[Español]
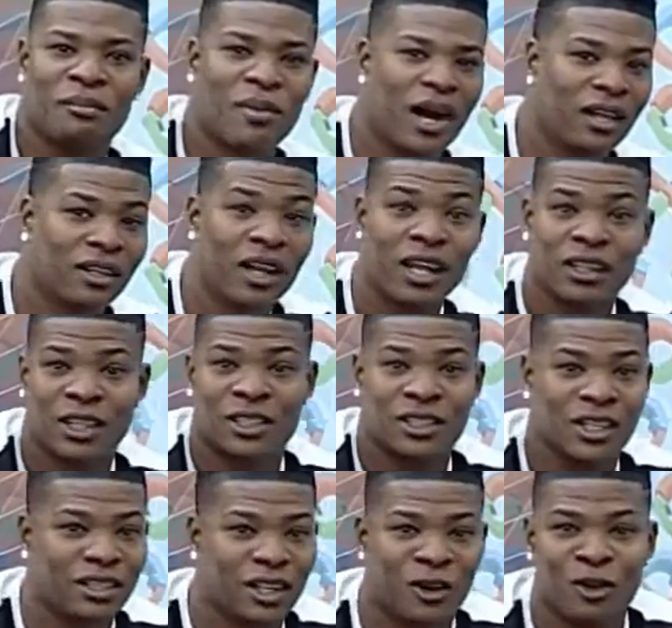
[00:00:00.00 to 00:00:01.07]
mal.
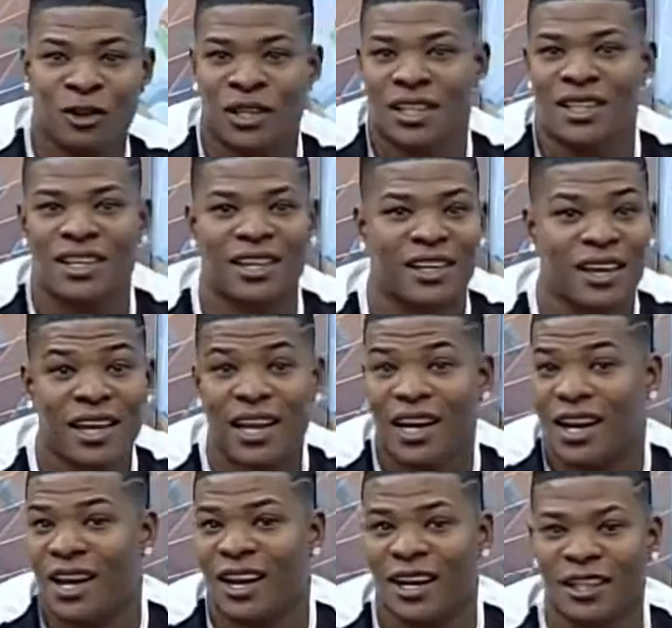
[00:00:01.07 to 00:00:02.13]
Dicen, llegó Didi,
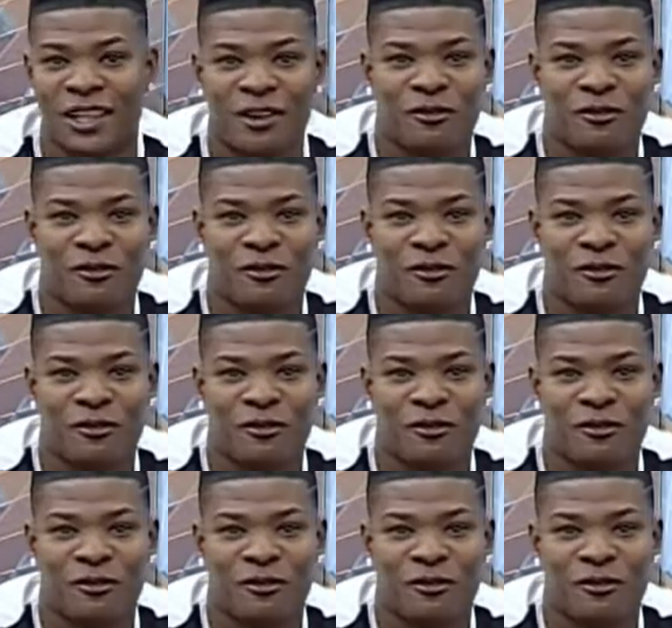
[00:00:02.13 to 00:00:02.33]
el rey del